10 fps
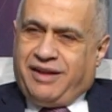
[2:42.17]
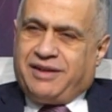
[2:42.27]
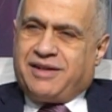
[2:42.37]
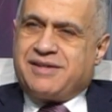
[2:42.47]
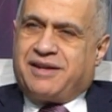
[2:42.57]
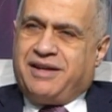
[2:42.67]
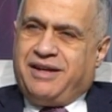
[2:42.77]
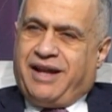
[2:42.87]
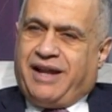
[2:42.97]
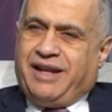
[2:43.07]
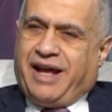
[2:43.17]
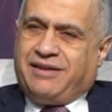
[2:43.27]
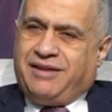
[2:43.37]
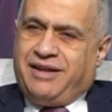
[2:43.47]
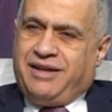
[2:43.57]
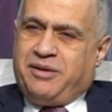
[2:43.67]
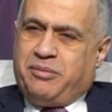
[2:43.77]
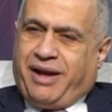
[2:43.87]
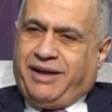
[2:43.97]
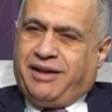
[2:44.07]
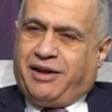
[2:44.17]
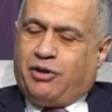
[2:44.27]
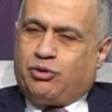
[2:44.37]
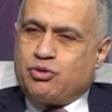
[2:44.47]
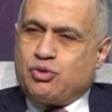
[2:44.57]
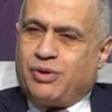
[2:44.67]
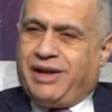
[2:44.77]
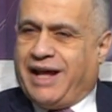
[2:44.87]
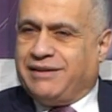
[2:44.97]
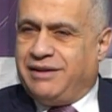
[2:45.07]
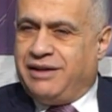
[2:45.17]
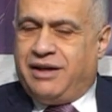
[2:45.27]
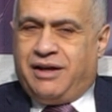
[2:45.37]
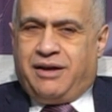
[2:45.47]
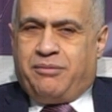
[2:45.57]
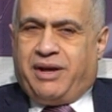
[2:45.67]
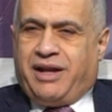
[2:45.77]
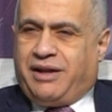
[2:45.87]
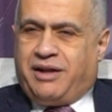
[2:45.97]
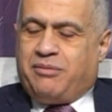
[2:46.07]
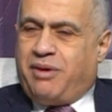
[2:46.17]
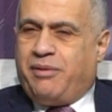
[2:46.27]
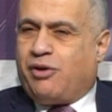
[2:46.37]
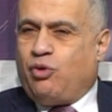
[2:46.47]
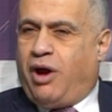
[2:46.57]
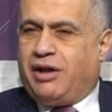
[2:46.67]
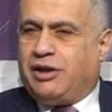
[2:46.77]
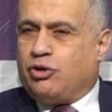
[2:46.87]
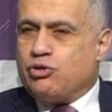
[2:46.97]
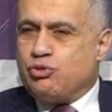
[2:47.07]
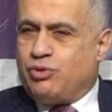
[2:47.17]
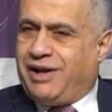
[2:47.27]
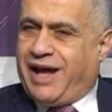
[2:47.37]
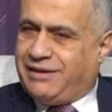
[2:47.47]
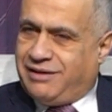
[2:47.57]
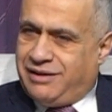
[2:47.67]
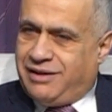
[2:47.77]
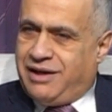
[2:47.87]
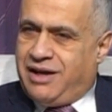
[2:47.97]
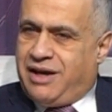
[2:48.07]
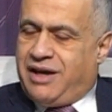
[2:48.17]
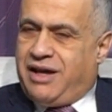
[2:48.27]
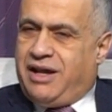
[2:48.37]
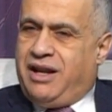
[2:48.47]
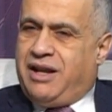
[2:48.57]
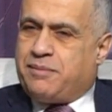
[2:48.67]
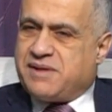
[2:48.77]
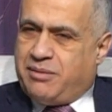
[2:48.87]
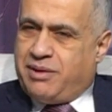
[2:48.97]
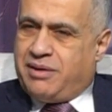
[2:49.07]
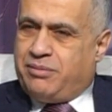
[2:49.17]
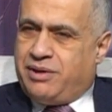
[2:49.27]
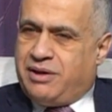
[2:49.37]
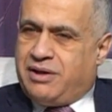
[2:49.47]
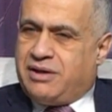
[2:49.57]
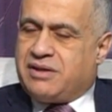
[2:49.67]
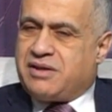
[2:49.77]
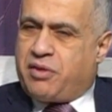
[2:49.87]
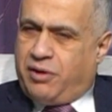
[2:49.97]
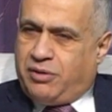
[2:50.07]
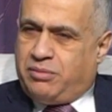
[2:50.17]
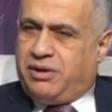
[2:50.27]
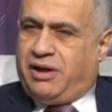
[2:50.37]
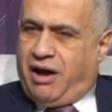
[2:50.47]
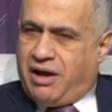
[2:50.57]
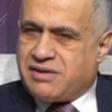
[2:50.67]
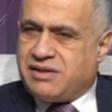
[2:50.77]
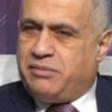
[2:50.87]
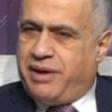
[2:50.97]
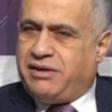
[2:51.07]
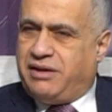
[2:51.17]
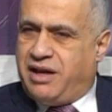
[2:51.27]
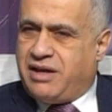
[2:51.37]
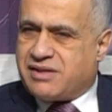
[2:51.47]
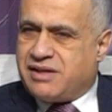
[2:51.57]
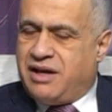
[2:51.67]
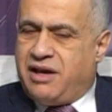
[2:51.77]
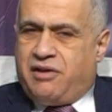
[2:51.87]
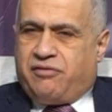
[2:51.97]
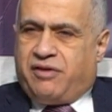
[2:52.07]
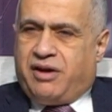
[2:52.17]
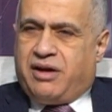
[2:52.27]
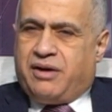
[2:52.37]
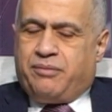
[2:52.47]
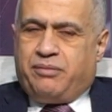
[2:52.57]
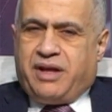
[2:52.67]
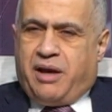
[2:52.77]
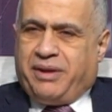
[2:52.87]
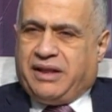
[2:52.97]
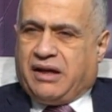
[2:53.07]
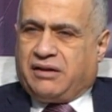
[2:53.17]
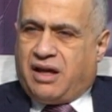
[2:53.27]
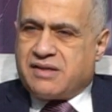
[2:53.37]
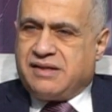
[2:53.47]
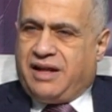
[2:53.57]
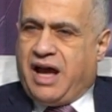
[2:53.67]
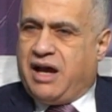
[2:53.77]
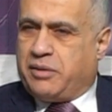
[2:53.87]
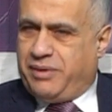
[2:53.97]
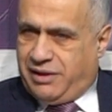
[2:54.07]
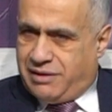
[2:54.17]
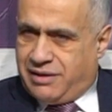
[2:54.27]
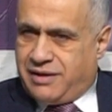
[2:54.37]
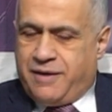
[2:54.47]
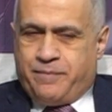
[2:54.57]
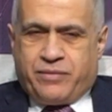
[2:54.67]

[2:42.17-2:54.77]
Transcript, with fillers: لي نظري عن العدالة بعيدا عن قصور العدل ما نحن ما بنروح على قصور العدل الا بسبب الظلم الحاصل بين الناس فيا بدك تحصل حقك بايدك